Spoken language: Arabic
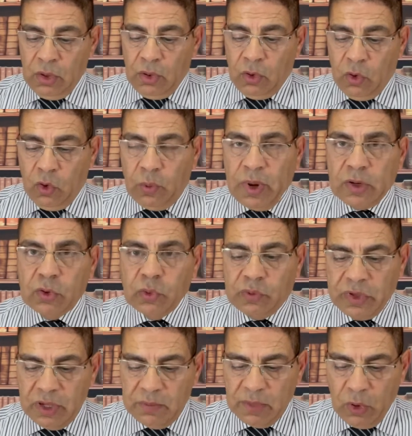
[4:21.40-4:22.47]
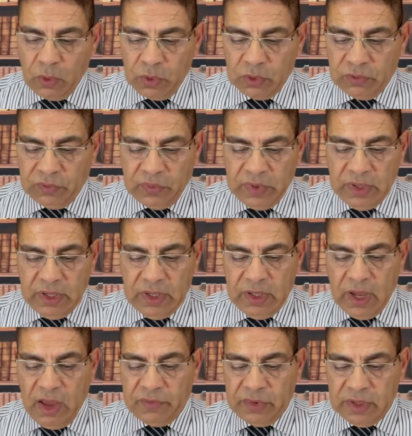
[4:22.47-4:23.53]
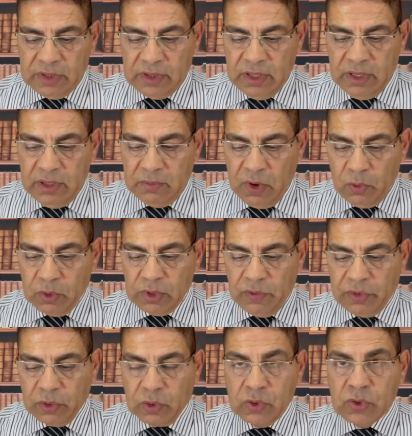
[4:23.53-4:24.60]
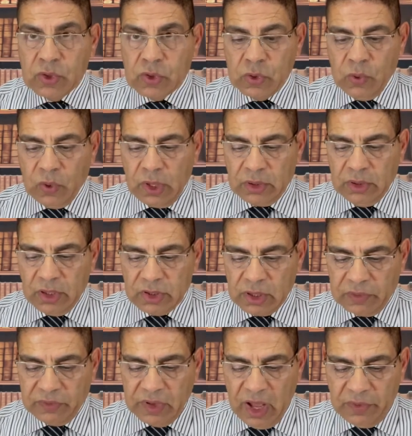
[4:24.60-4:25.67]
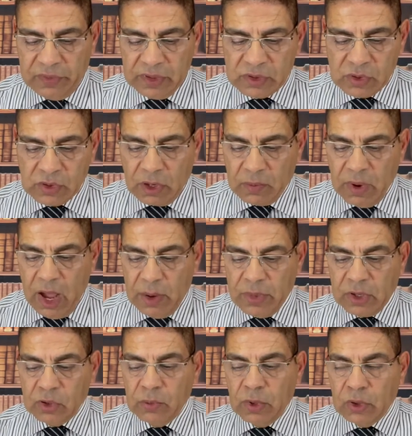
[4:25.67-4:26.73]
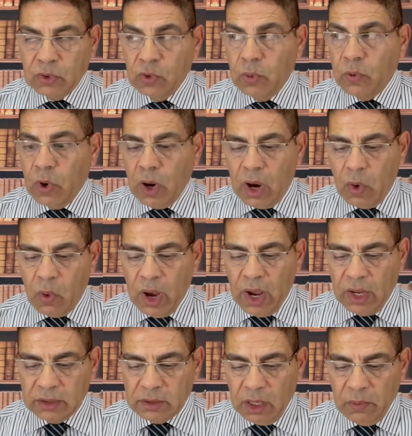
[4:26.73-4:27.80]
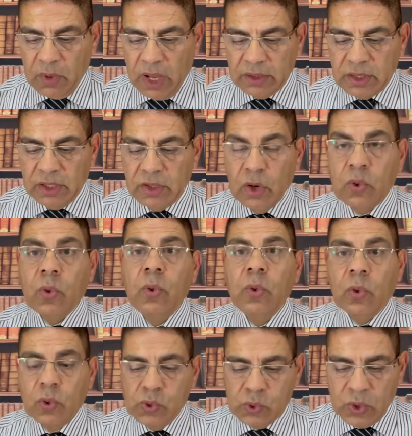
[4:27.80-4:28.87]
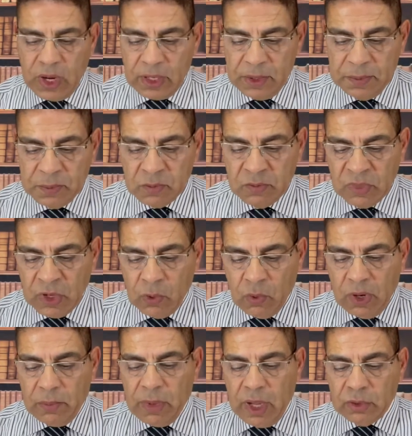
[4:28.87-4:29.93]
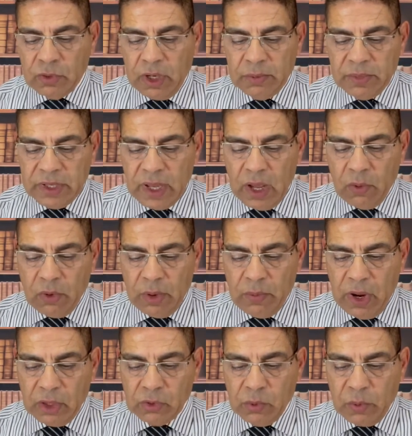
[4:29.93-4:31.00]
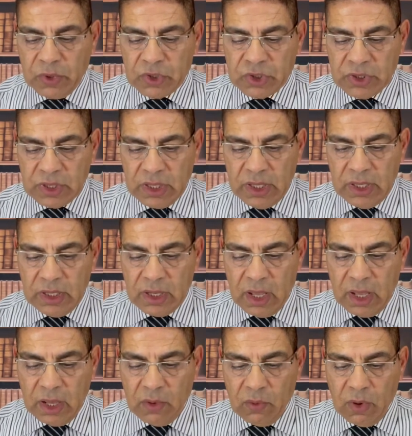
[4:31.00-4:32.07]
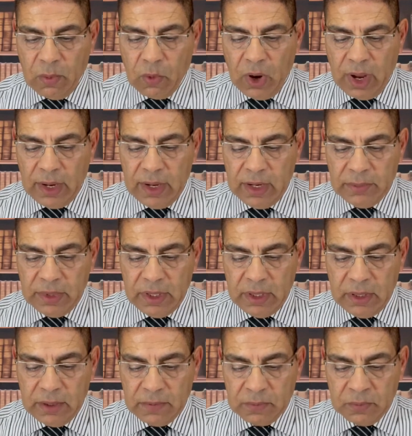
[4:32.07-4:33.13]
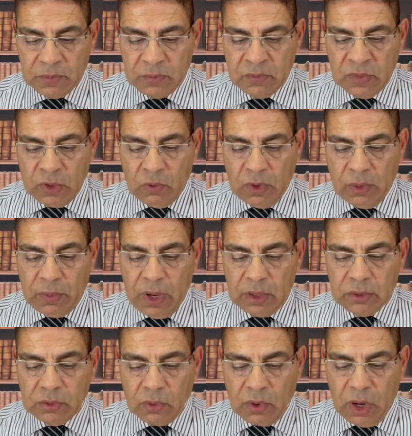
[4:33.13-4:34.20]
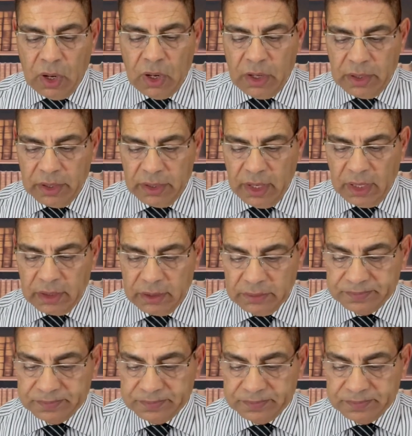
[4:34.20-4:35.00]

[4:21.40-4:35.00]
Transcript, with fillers: وبرده في موجود في أف... دي موجودة في كرونسوس الأولى 12 في أفسس 4 برده مكتوب وهو أعطى البعض أن يكونوا رسلا والبعض أنبياء والبعض مبشرين ومعلمين والبعض رعاه يعني